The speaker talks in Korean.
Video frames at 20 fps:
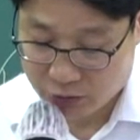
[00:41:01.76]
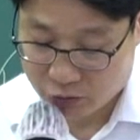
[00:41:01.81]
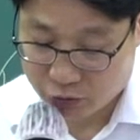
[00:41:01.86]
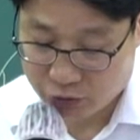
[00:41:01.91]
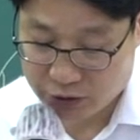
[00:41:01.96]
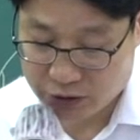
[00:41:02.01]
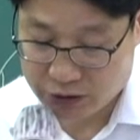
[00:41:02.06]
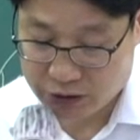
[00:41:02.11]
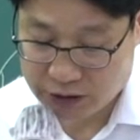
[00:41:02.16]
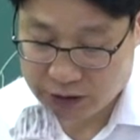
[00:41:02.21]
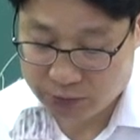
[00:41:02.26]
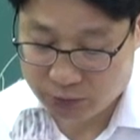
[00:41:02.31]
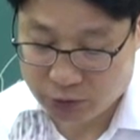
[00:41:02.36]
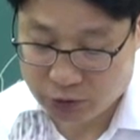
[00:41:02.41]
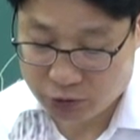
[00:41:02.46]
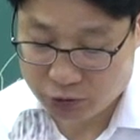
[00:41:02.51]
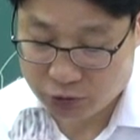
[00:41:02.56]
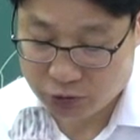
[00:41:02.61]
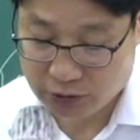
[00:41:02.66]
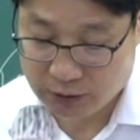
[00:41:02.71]
주식
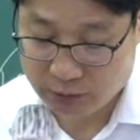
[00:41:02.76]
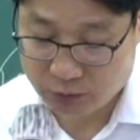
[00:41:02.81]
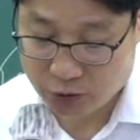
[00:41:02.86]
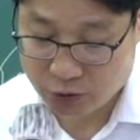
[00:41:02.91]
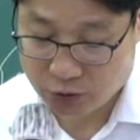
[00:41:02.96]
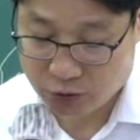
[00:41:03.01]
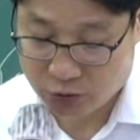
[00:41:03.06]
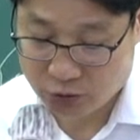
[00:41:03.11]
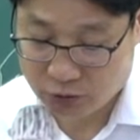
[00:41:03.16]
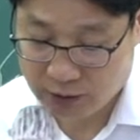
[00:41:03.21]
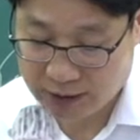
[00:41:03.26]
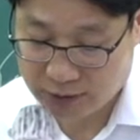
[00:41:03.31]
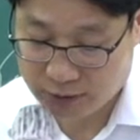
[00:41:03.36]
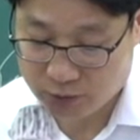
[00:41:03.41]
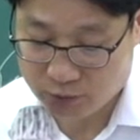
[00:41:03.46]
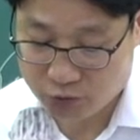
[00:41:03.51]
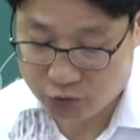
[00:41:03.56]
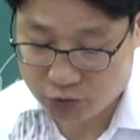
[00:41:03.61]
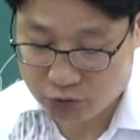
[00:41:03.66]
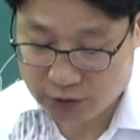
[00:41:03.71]
지분을 취득함으로써
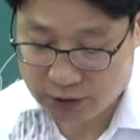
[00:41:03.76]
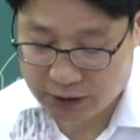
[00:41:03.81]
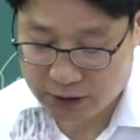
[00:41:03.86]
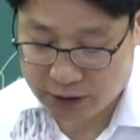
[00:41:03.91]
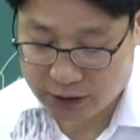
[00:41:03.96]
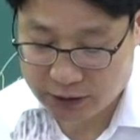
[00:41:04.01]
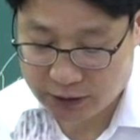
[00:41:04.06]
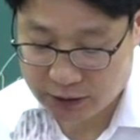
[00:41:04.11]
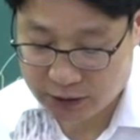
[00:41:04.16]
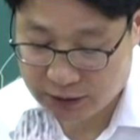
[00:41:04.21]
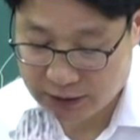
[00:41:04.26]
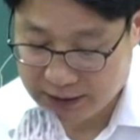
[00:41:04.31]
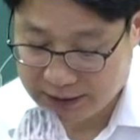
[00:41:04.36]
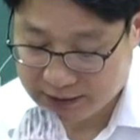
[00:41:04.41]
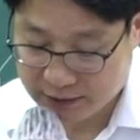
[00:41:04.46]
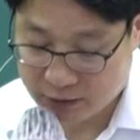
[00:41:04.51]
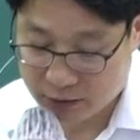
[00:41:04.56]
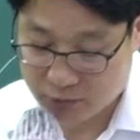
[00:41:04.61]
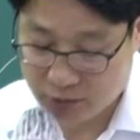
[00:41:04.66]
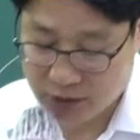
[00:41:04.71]
과점주가 된 때는
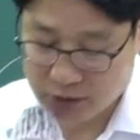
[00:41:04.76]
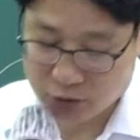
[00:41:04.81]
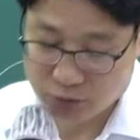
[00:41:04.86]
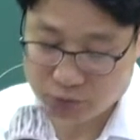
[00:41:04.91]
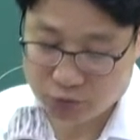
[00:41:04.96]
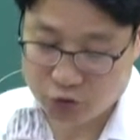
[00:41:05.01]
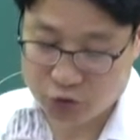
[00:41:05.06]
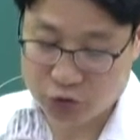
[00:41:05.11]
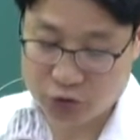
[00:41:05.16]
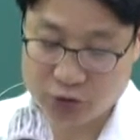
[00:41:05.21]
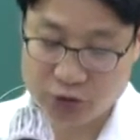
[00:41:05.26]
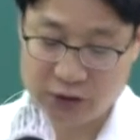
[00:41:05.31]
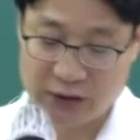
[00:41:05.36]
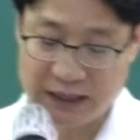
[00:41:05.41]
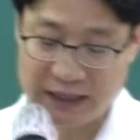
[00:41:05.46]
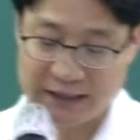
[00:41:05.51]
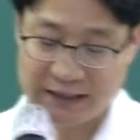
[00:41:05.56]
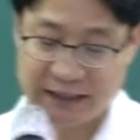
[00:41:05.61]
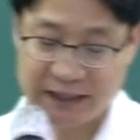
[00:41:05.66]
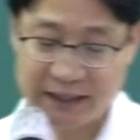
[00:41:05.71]
그 과점주는 주
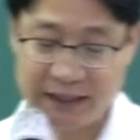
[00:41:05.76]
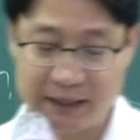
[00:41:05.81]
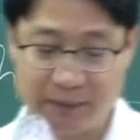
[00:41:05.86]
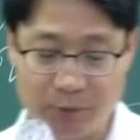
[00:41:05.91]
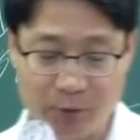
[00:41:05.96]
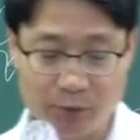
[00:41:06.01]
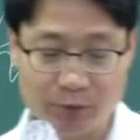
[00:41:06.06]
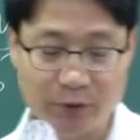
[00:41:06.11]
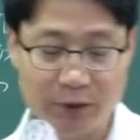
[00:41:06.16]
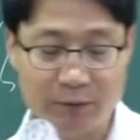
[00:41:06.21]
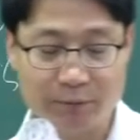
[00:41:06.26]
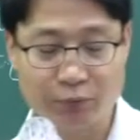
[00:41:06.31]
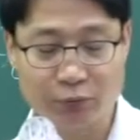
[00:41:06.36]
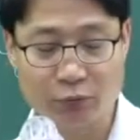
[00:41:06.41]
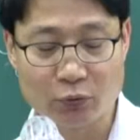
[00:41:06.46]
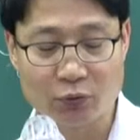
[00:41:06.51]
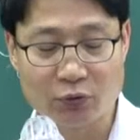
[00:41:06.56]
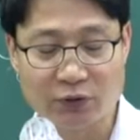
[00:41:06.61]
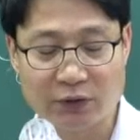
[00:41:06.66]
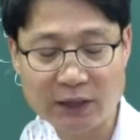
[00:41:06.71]
당해 법인의
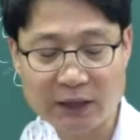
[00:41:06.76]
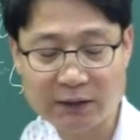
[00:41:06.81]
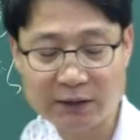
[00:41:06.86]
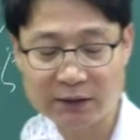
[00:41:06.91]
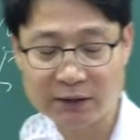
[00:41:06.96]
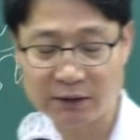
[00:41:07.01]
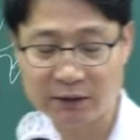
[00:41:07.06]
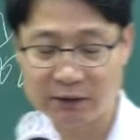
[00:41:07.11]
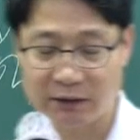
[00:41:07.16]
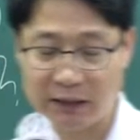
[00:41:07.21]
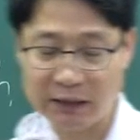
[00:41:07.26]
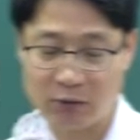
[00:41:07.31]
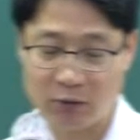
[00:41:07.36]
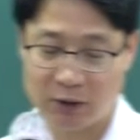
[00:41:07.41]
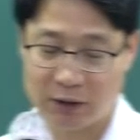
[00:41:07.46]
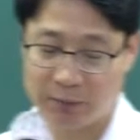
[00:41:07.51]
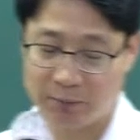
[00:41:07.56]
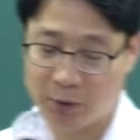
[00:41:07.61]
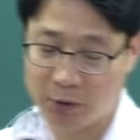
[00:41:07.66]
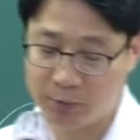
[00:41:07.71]
부동산 등 가로
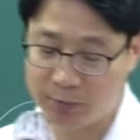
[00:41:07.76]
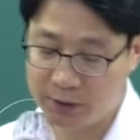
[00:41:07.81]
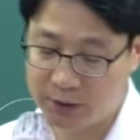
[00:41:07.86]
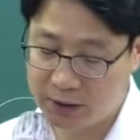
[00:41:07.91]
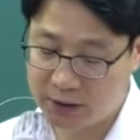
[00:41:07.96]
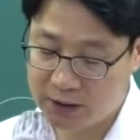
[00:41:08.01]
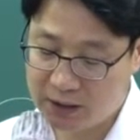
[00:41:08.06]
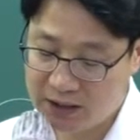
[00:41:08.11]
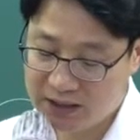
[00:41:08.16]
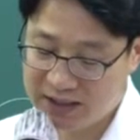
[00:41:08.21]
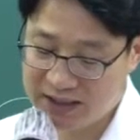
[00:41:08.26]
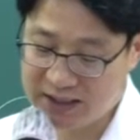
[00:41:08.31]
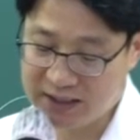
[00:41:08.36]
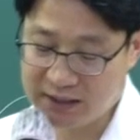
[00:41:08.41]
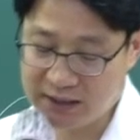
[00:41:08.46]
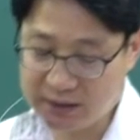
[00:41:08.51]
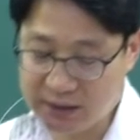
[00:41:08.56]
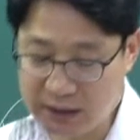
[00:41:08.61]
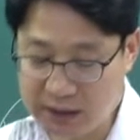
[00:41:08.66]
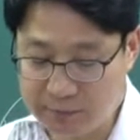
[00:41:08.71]
안에 법인이
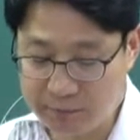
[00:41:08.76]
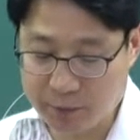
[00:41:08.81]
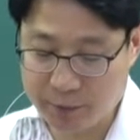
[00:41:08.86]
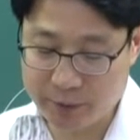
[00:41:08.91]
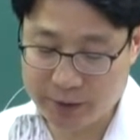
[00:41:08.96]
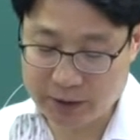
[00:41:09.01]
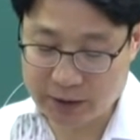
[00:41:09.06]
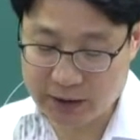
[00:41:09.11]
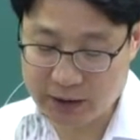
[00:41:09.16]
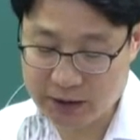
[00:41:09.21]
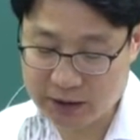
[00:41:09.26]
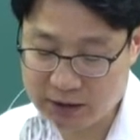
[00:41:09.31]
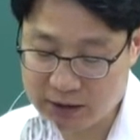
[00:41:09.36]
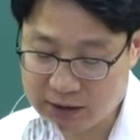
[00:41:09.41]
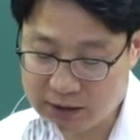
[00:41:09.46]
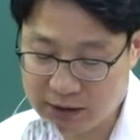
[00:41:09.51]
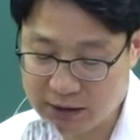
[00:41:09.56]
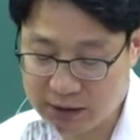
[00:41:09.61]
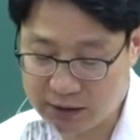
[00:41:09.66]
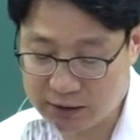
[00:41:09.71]
신탁법에 따라
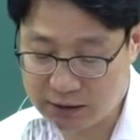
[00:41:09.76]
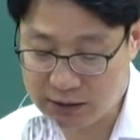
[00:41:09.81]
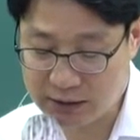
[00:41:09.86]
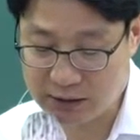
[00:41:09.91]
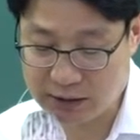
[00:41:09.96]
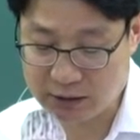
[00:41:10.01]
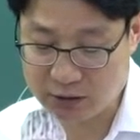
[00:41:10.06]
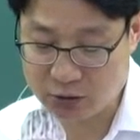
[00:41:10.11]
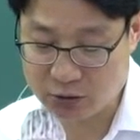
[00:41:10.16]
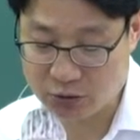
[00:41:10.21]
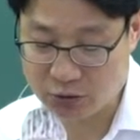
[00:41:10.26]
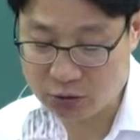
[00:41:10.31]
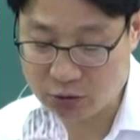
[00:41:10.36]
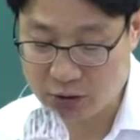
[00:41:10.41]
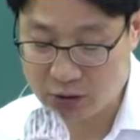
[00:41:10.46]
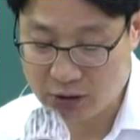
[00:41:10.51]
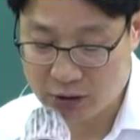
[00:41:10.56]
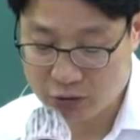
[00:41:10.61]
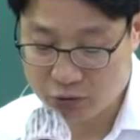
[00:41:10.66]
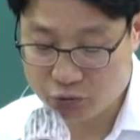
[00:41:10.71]
신탁한
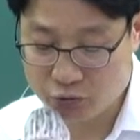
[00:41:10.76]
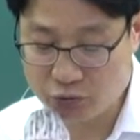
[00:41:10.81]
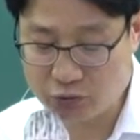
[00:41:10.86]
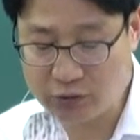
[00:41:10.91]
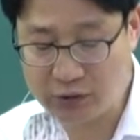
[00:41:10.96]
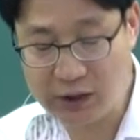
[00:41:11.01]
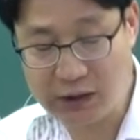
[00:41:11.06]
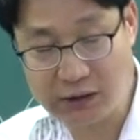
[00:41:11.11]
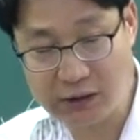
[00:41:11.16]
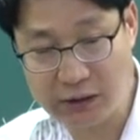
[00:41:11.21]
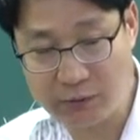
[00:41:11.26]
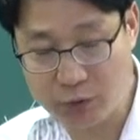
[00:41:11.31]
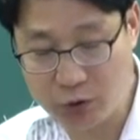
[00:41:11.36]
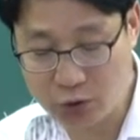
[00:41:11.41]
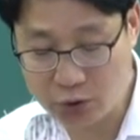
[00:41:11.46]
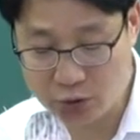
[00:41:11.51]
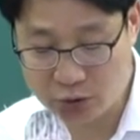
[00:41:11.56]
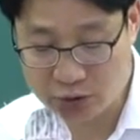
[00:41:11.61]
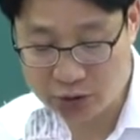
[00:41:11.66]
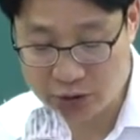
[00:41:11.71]
재산으로서 수탁자
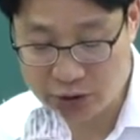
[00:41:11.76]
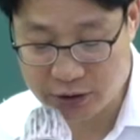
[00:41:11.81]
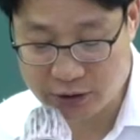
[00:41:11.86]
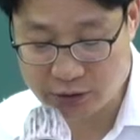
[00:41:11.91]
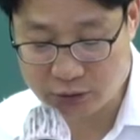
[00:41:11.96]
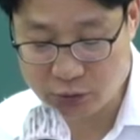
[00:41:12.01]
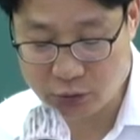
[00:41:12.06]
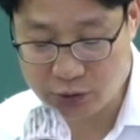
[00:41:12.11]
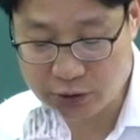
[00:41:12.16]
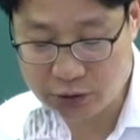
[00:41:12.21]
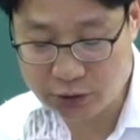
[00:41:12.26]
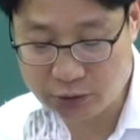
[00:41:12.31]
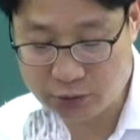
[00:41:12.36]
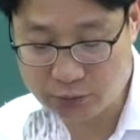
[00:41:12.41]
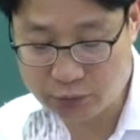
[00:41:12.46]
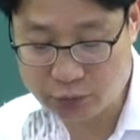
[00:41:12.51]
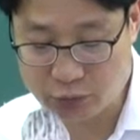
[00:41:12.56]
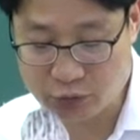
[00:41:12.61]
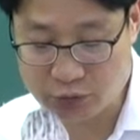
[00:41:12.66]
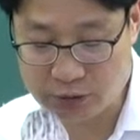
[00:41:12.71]
명의로 등기 등록이 되어 있는
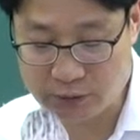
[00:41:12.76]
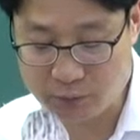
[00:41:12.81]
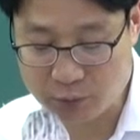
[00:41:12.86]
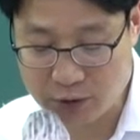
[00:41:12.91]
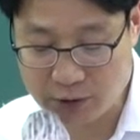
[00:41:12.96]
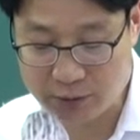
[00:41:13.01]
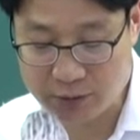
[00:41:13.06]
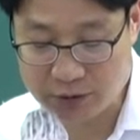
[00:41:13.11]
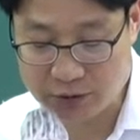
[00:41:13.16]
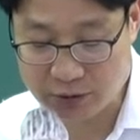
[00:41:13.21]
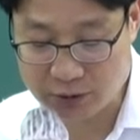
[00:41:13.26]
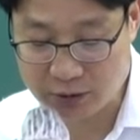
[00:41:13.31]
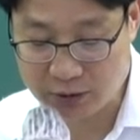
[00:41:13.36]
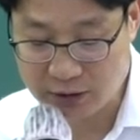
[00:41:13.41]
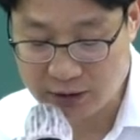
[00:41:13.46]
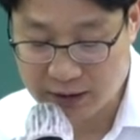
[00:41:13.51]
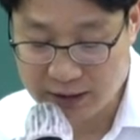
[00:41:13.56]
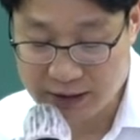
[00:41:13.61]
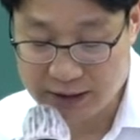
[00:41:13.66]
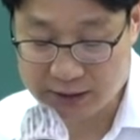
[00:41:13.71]
부동산 포함해서
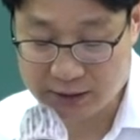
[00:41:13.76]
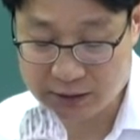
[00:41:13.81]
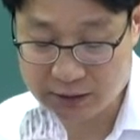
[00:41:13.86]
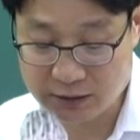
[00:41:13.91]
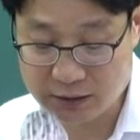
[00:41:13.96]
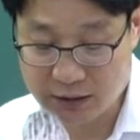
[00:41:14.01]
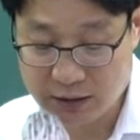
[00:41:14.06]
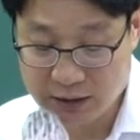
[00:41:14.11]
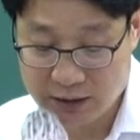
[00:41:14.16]
하여튼